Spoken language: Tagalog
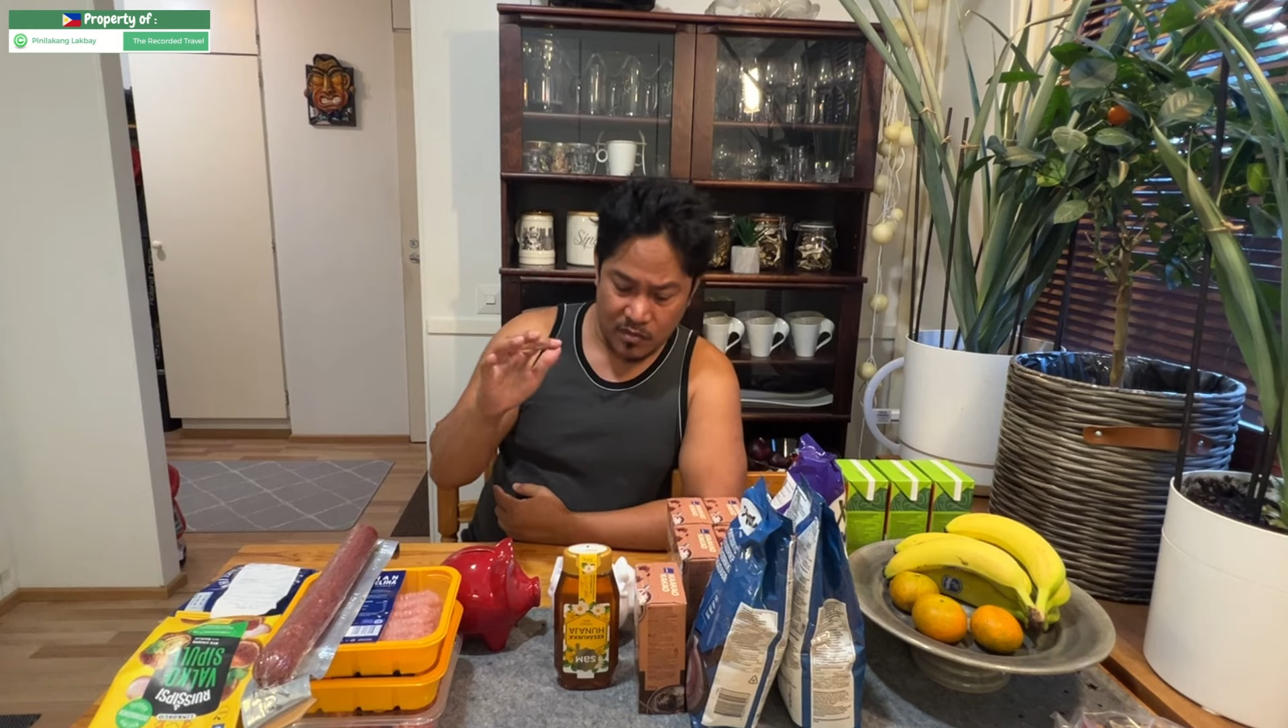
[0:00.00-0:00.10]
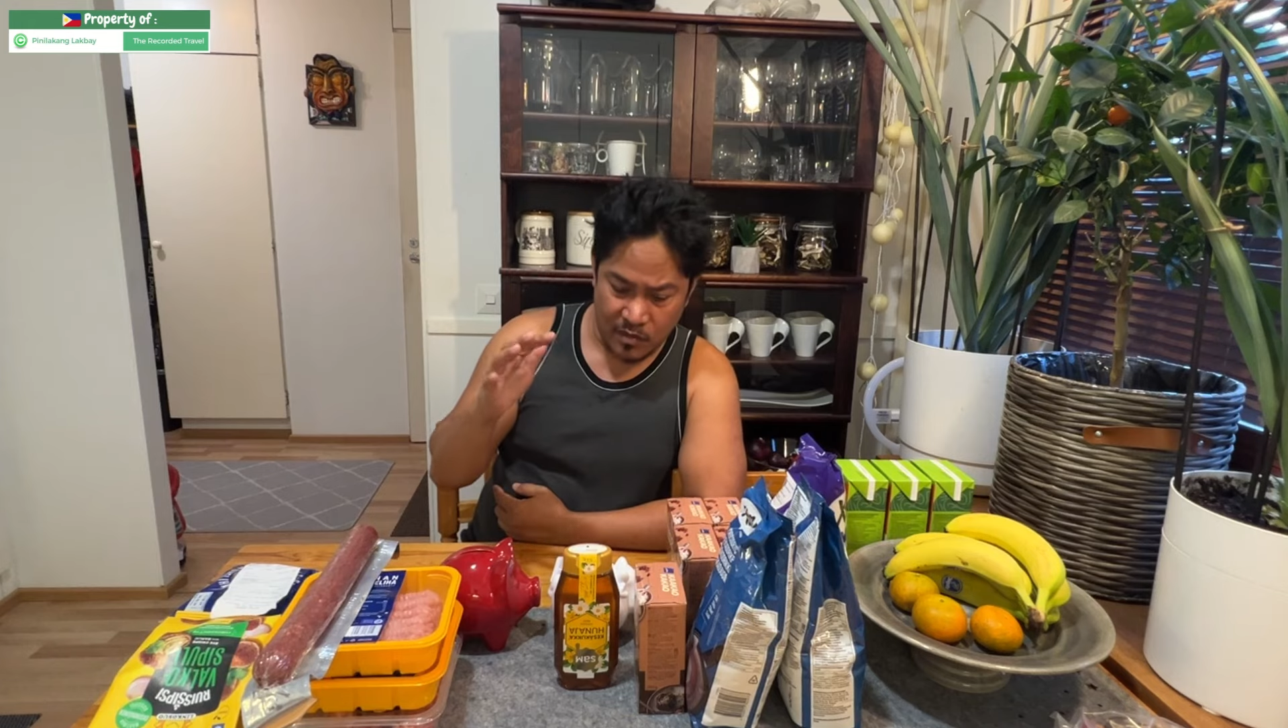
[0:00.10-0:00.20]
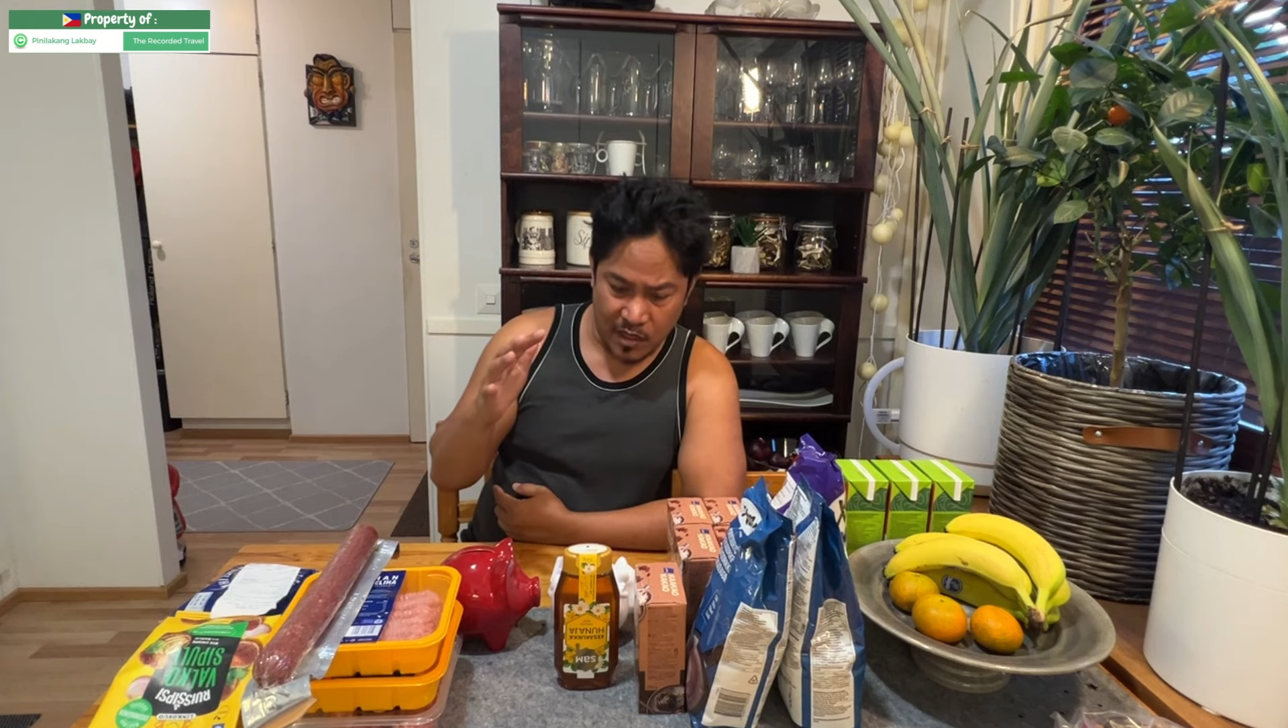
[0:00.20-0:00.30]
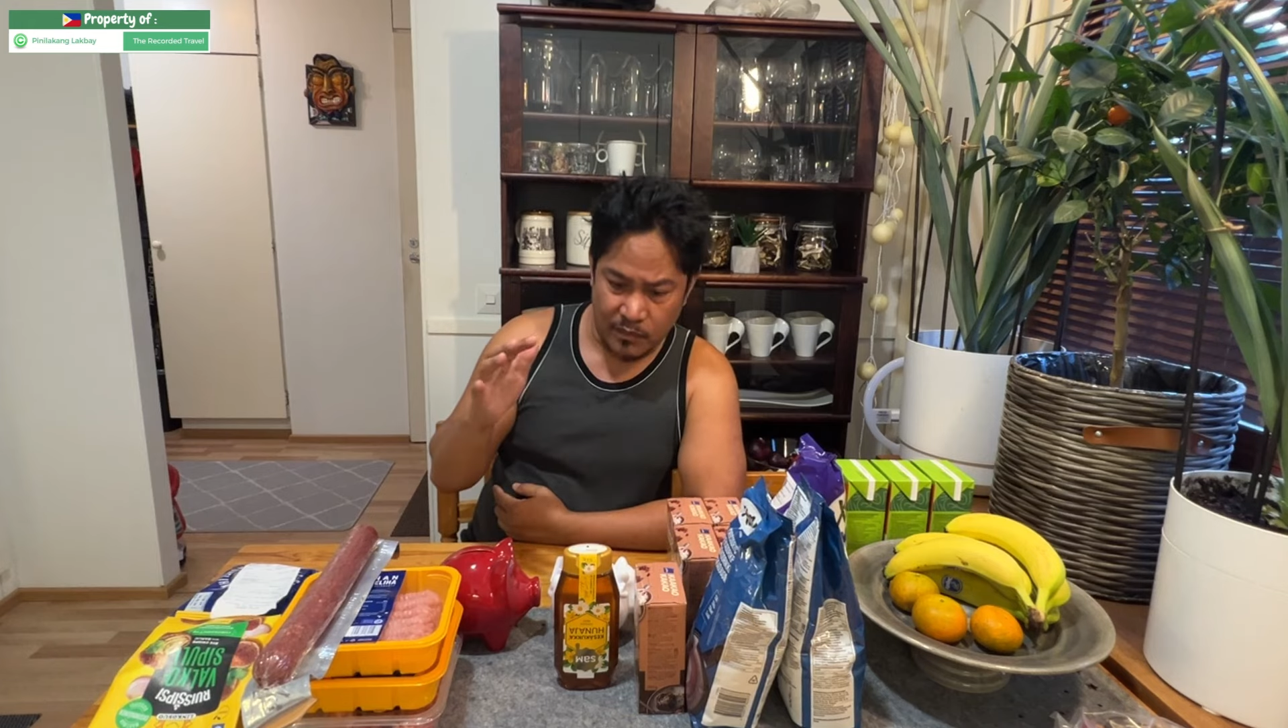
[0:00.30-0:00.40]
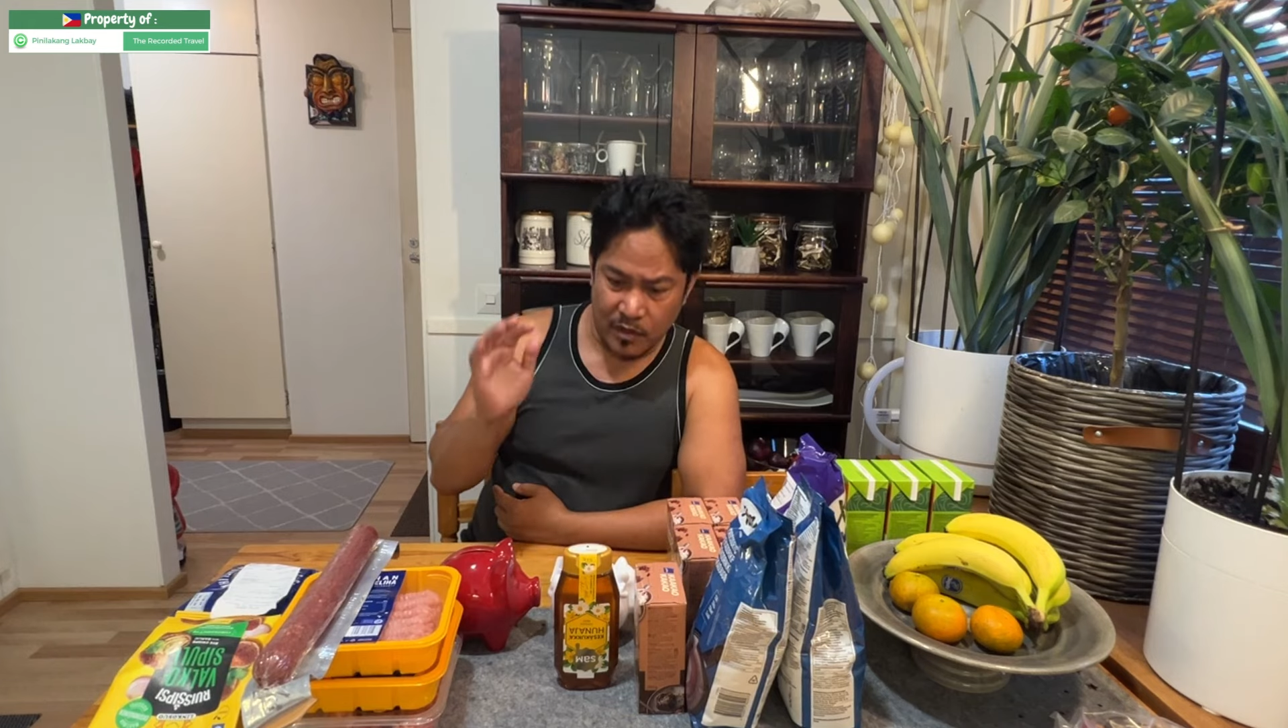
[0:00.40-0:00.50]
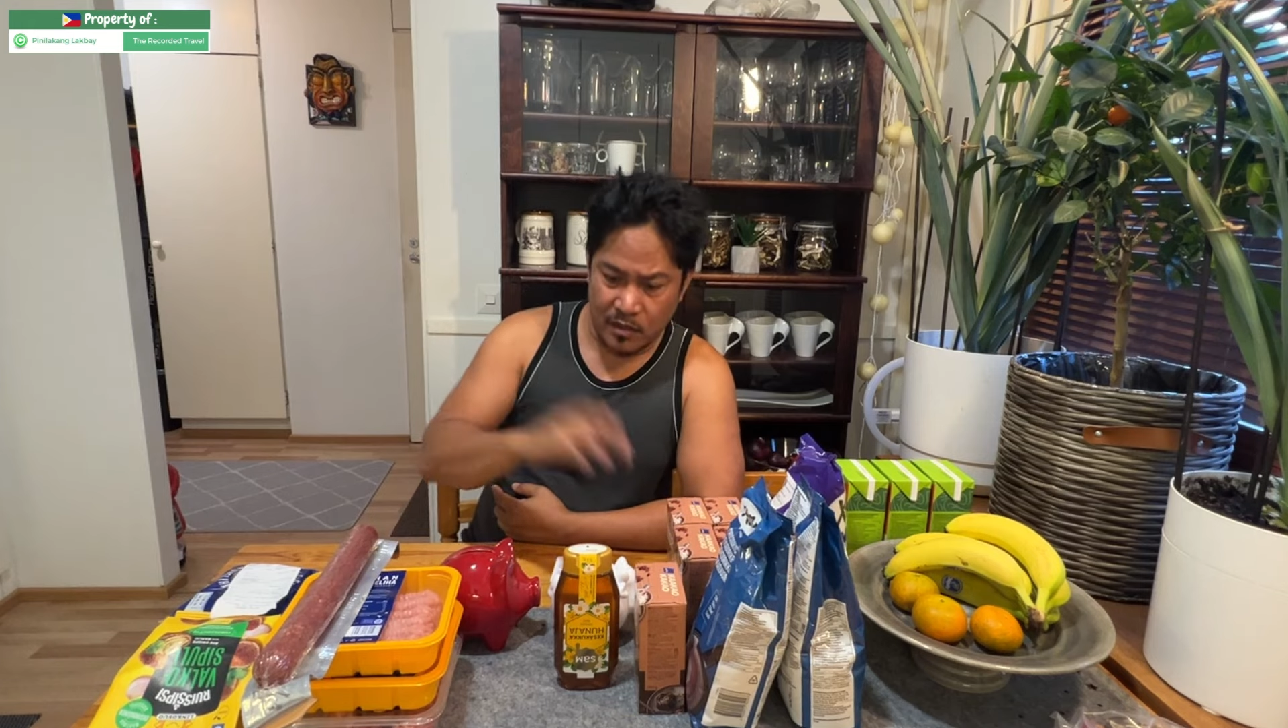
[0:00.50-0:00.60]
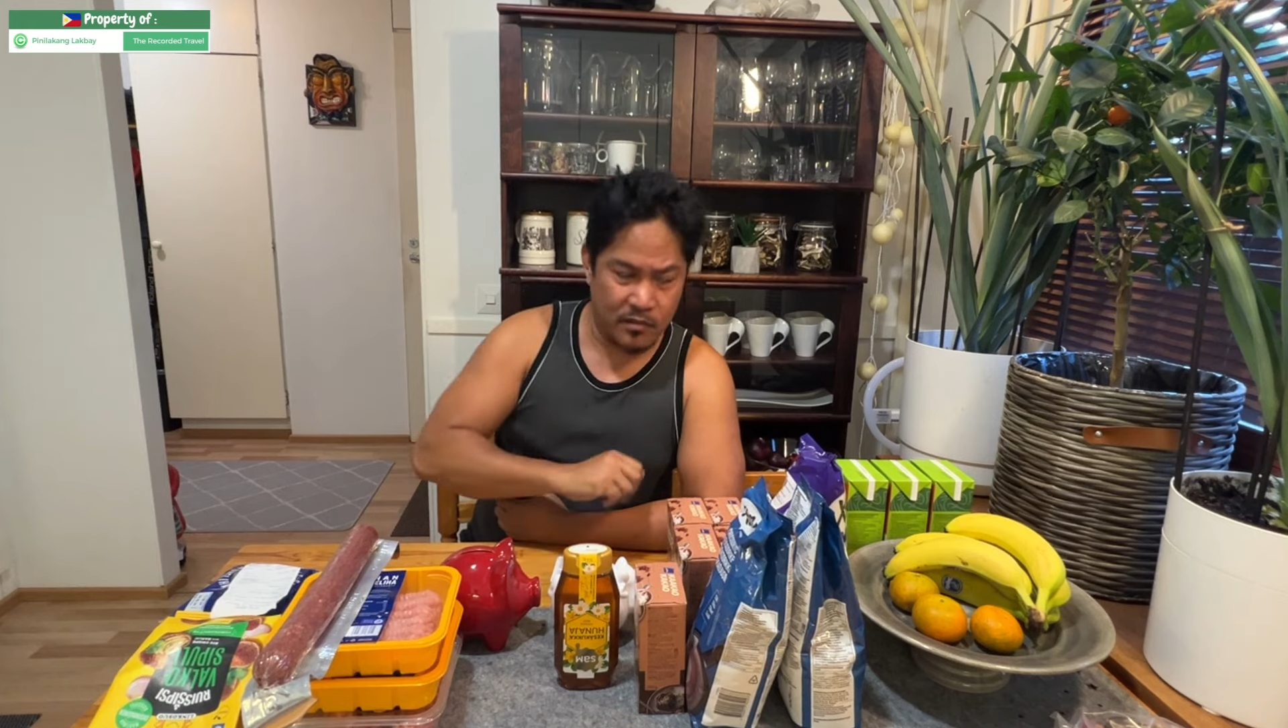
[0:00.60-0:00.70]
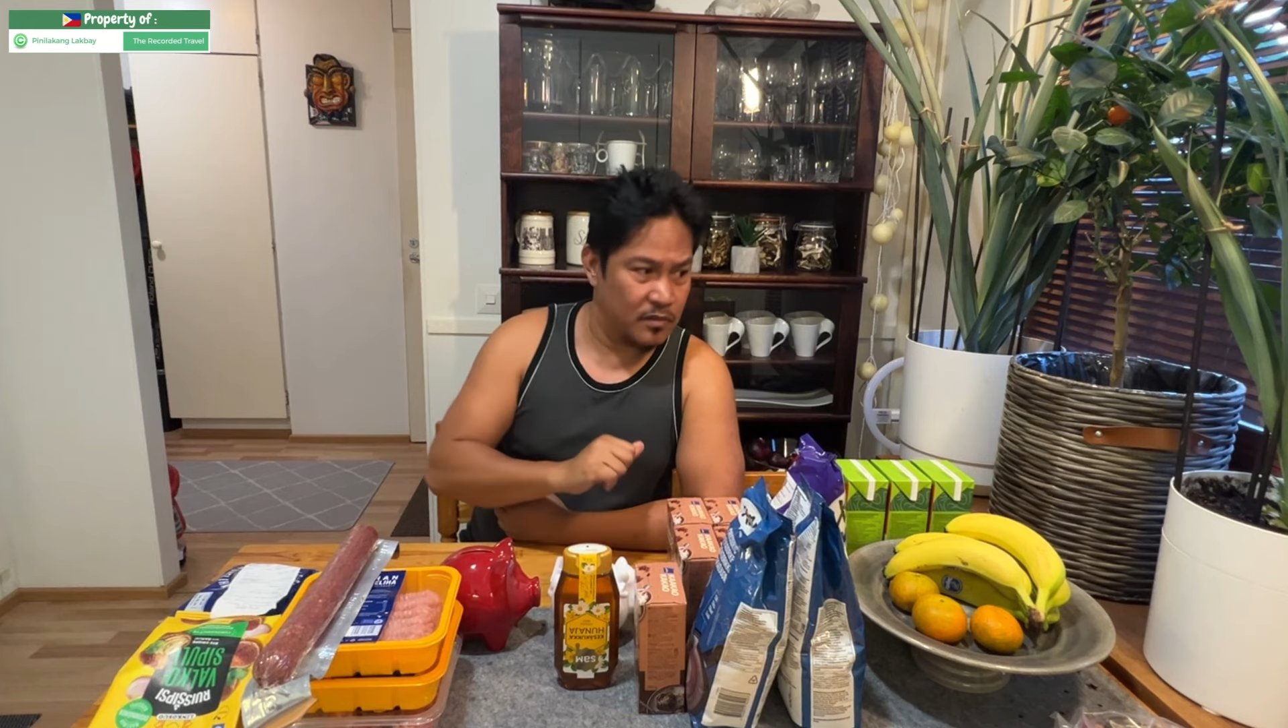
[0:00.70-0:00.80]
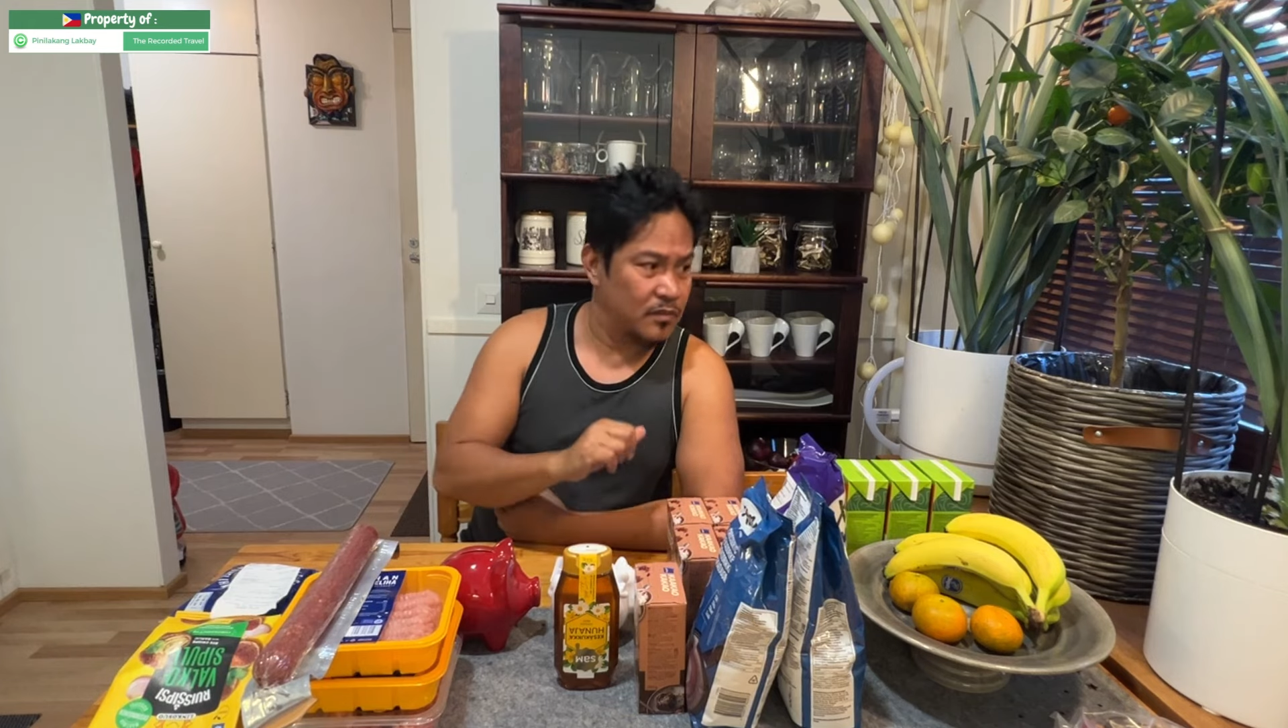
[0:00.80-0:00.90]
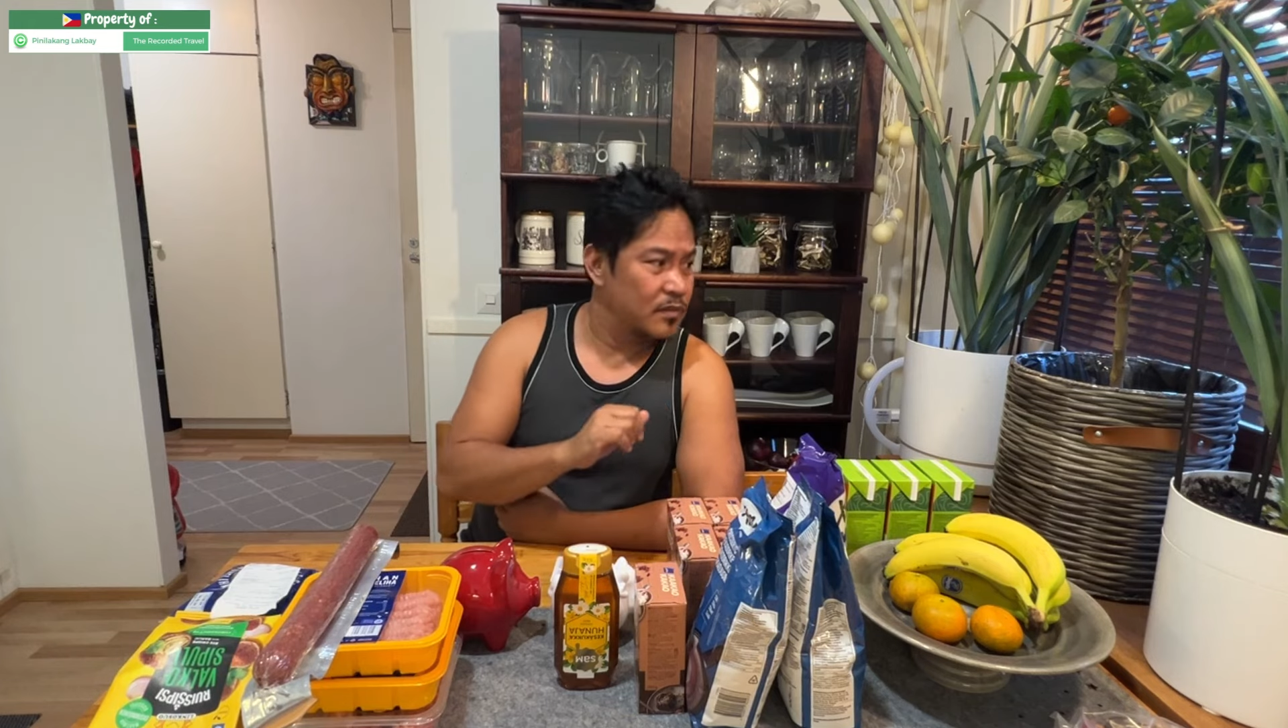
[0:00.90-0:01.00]
wala pong
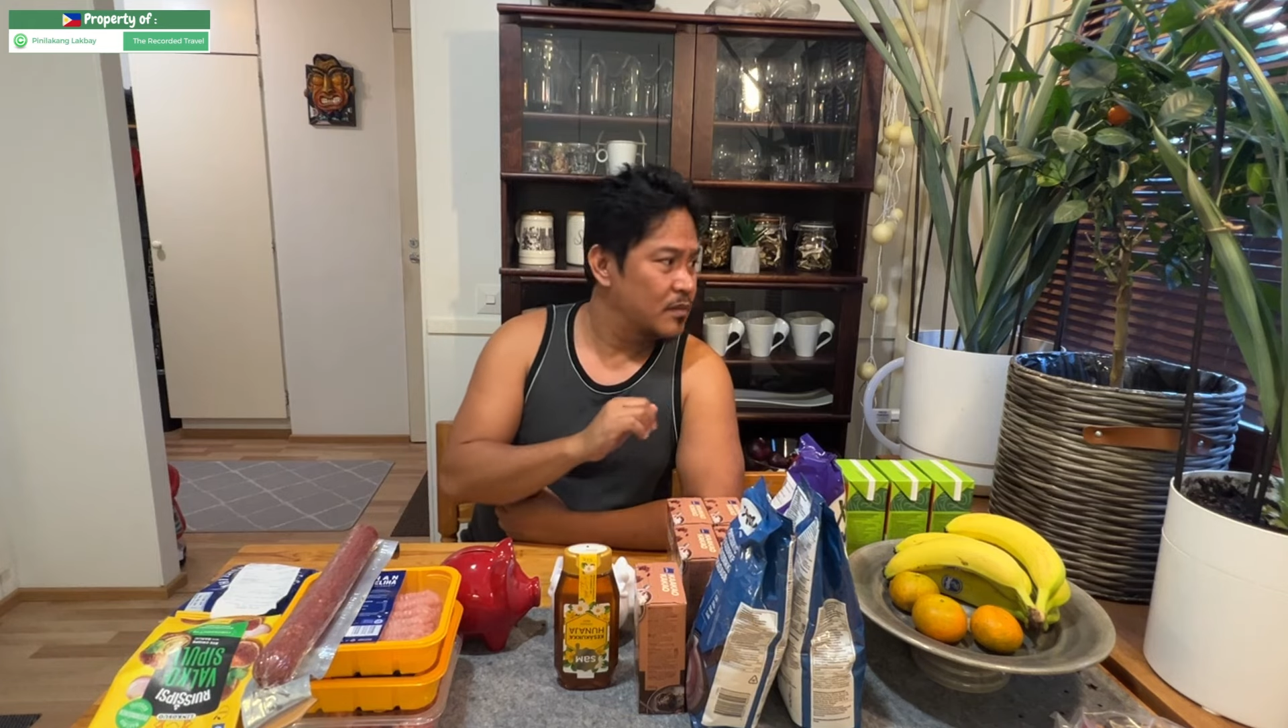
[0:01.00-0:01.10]
ganun.